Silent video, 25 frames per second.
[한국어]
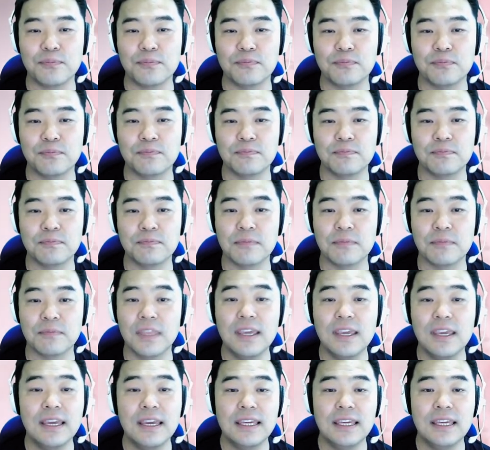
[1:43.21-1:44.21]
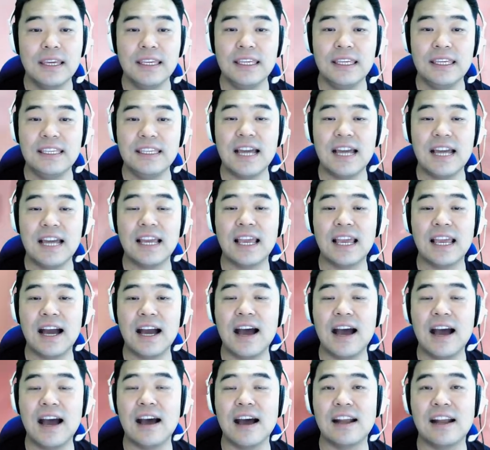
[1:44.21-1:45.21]
음, 이
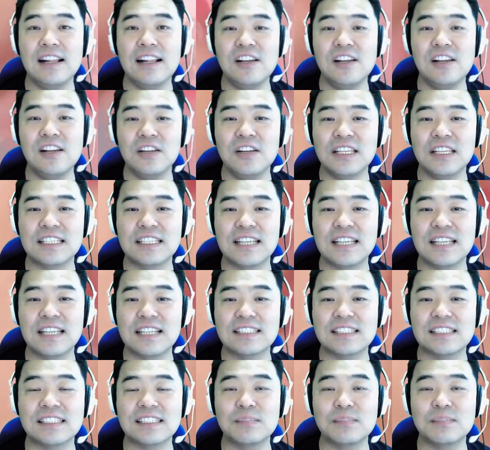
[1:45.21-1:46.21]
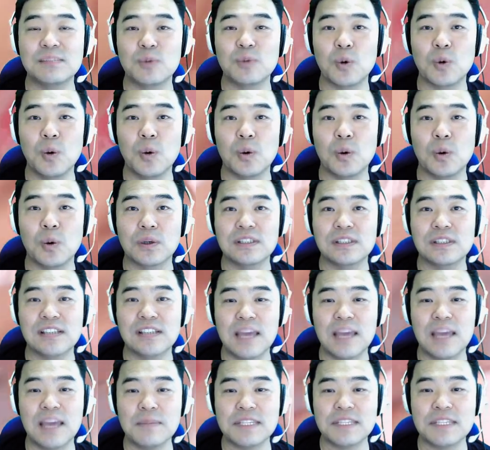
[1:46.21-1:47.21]
이야기가 일 년이 지난 지금도 그
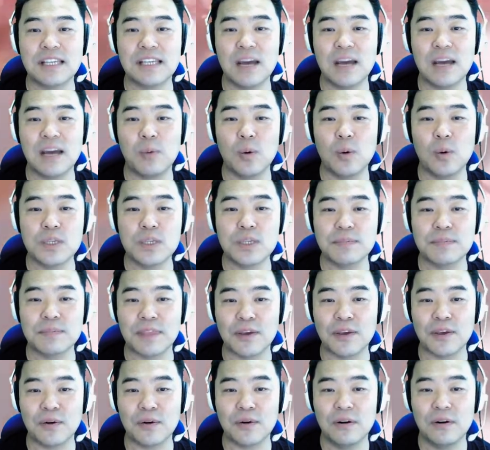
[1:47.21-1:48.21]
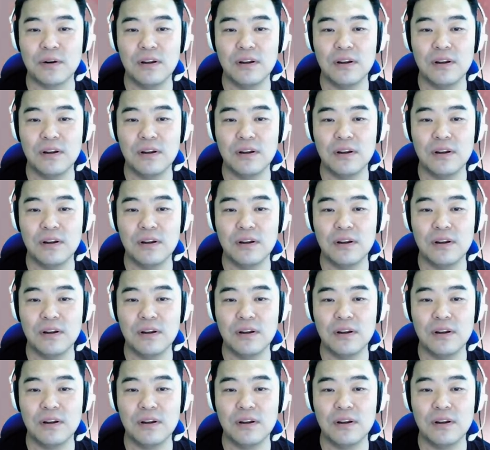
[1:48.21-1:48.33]
햄찌가 보고 싶네요.